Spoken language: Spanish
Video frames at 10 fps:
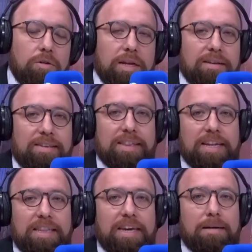horas
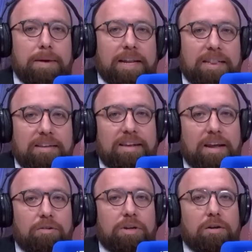del día martes
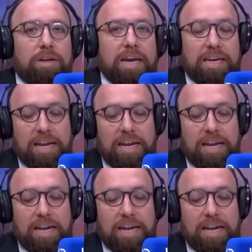a la Contraloría